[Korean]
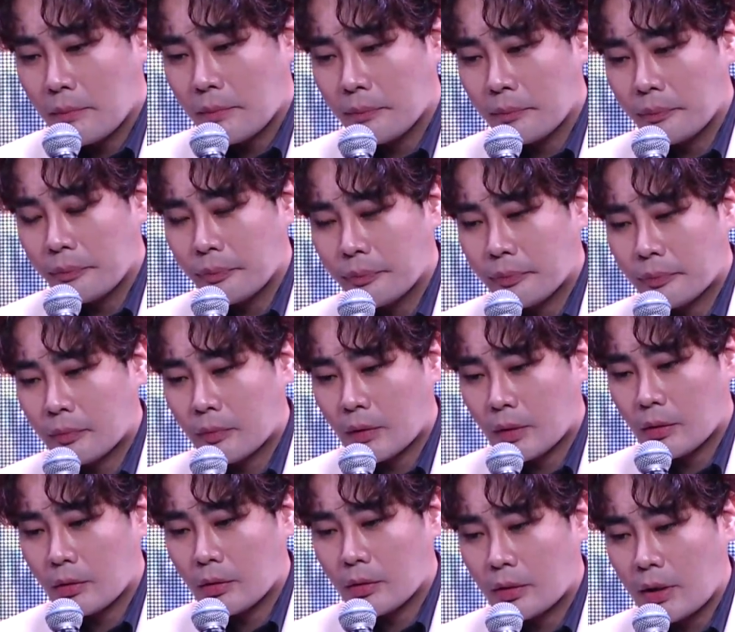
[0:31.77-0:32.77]

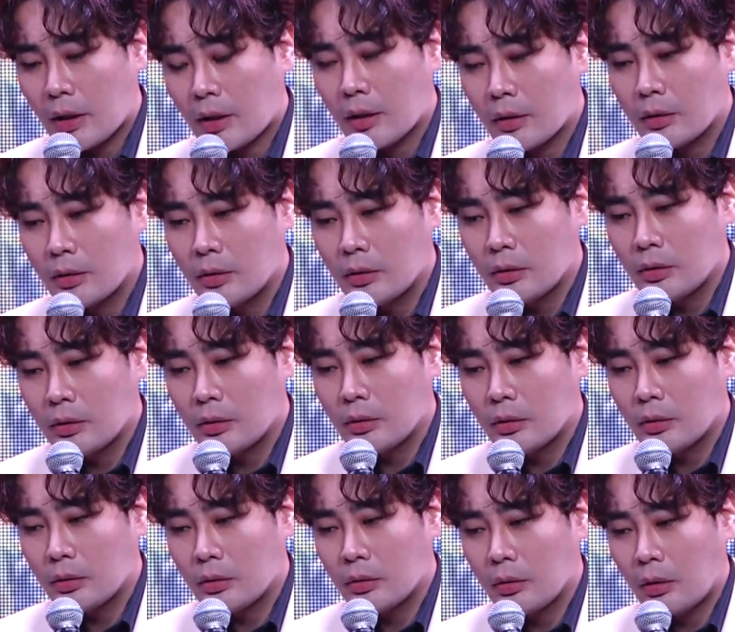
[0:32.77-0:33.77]
음, 제가
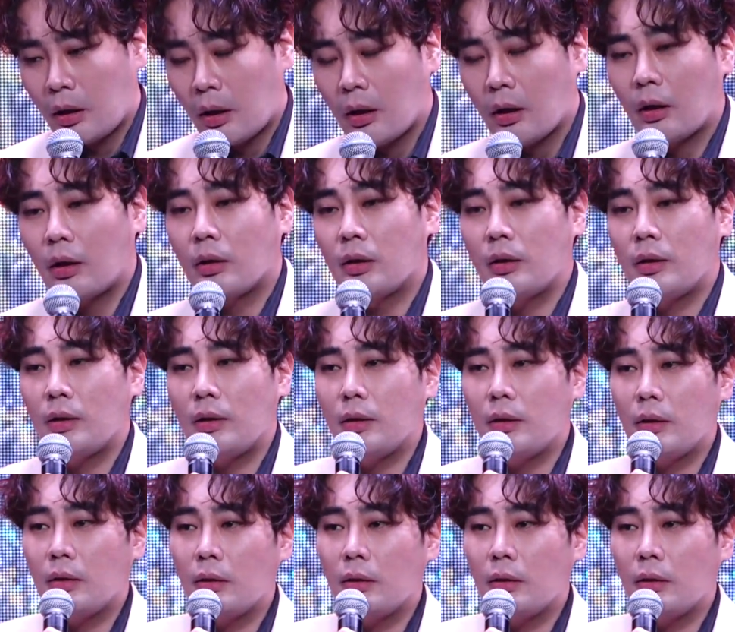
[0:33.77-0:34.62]
그 아,